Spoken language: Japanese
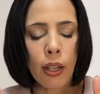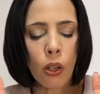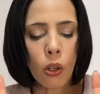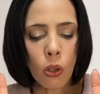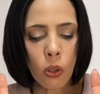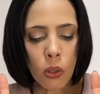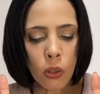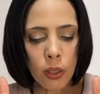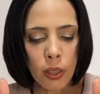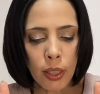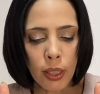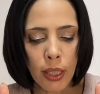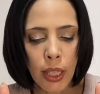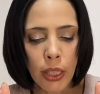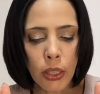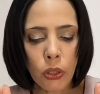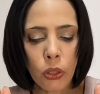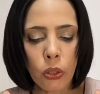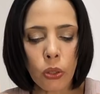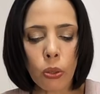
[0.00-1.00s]
本気で
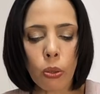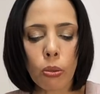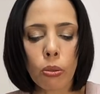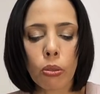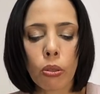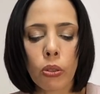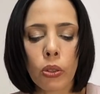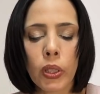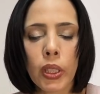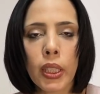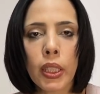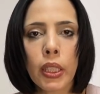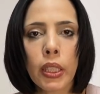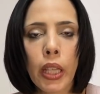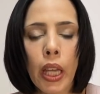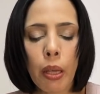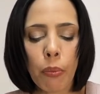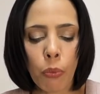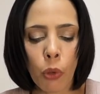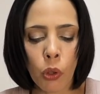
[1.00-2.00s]
中国の人
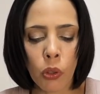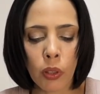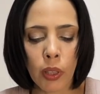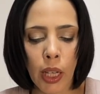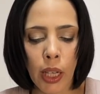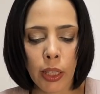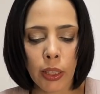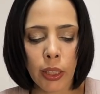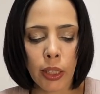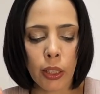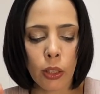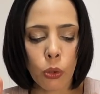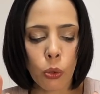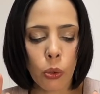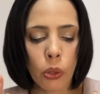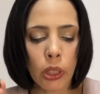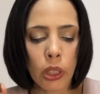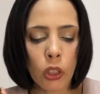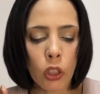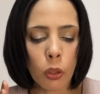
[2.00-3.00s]
権問題に
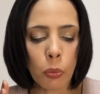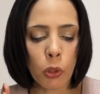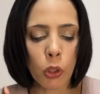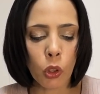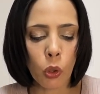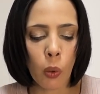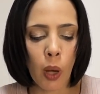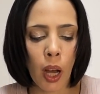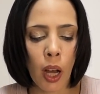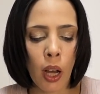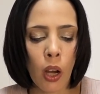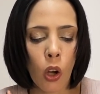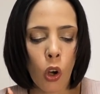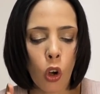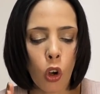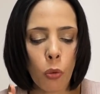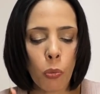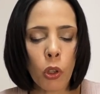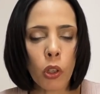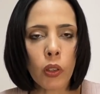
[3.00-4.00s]
取り組むとは
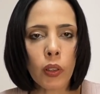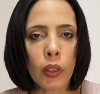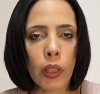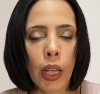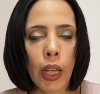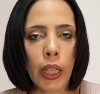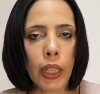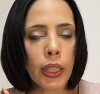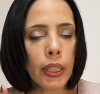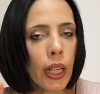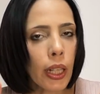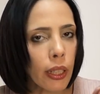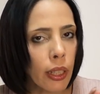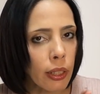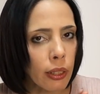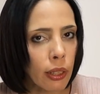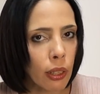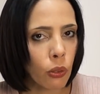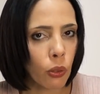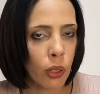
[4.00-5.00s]
思っていな
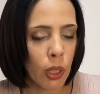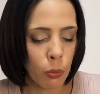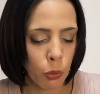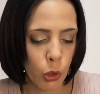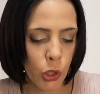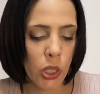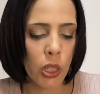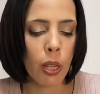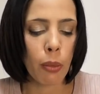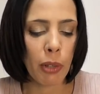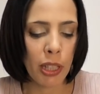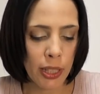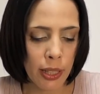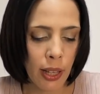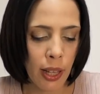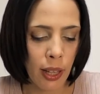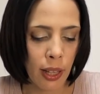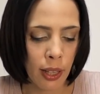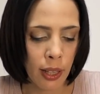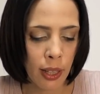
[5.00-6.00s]
かったのかもしれま
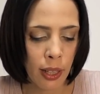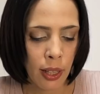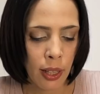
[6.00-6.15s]
せん。